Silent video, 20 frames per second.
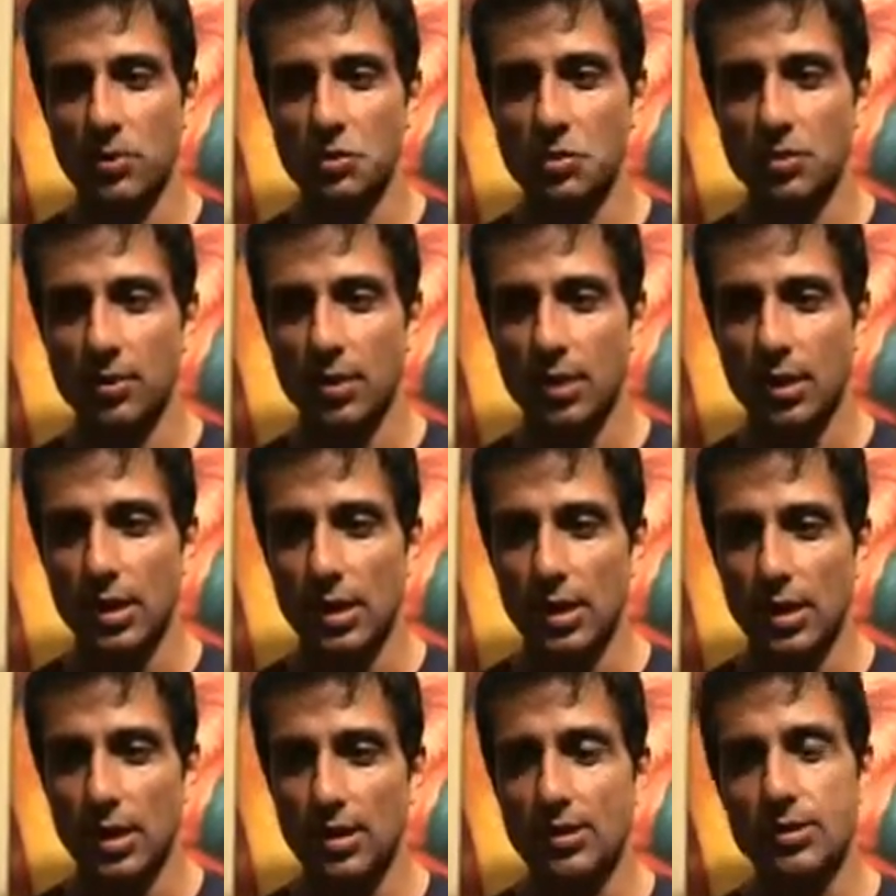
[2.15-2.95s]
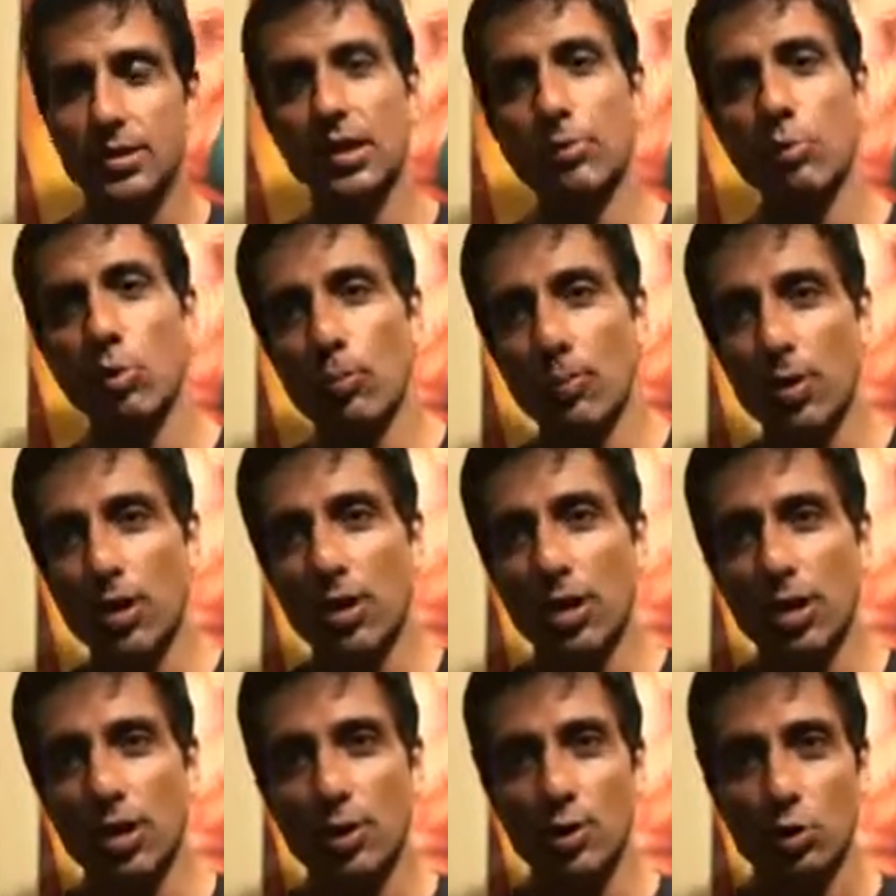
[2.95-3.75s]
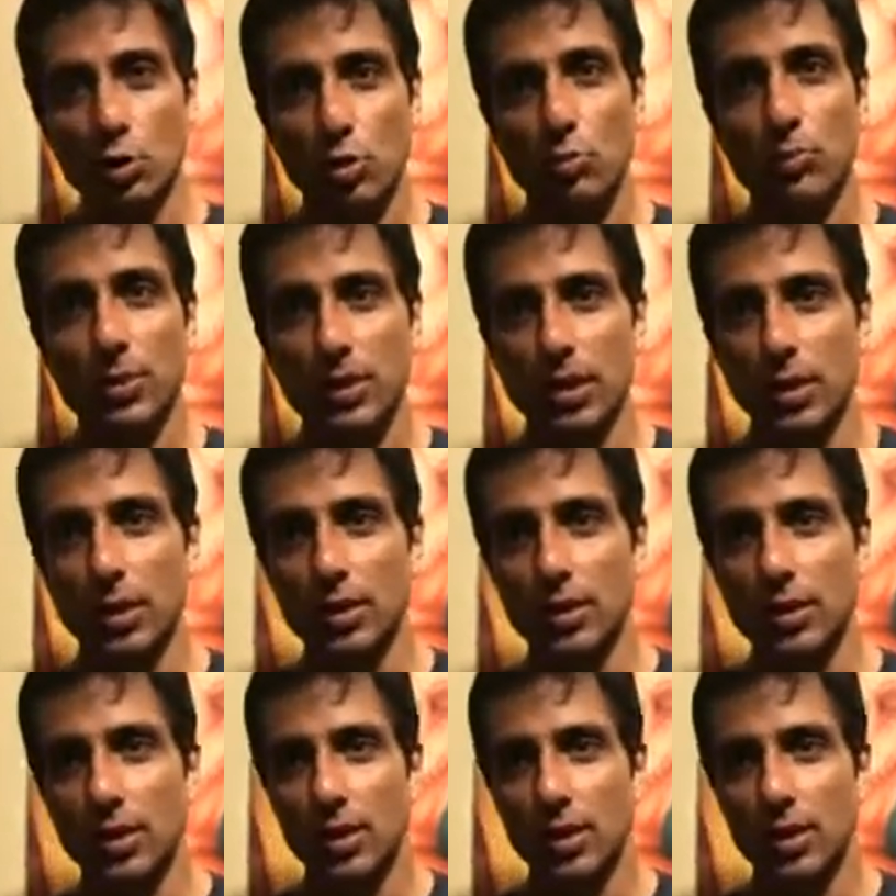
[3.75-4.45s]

बीच में किस तरह मुंबई का रुख बदला